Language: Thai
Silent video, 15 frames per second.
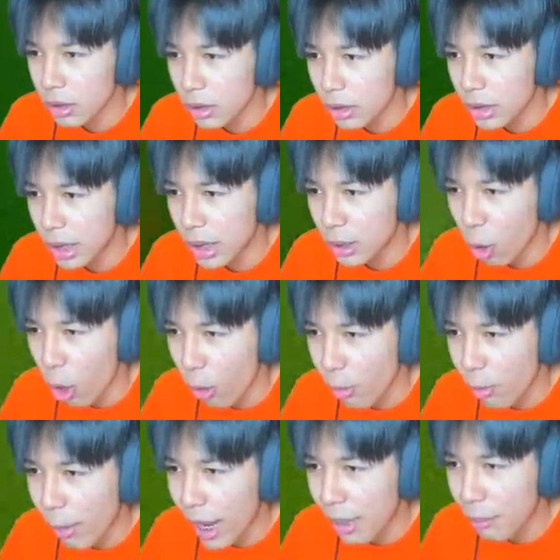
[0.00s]
เกียร์สองมึ
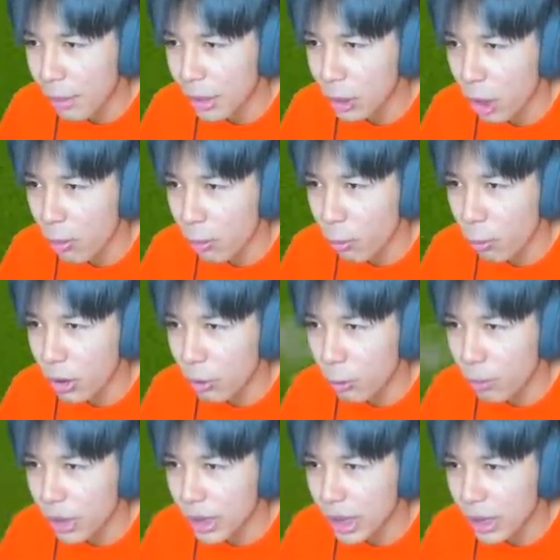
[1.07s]
งมามาต่อยกูกู
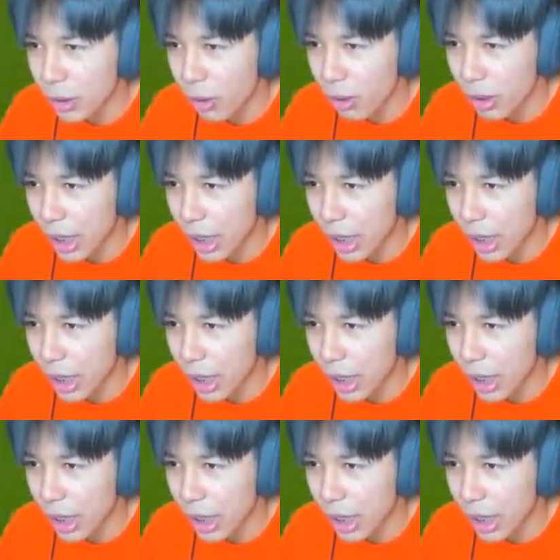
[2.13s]
เปิดเกียร์สอง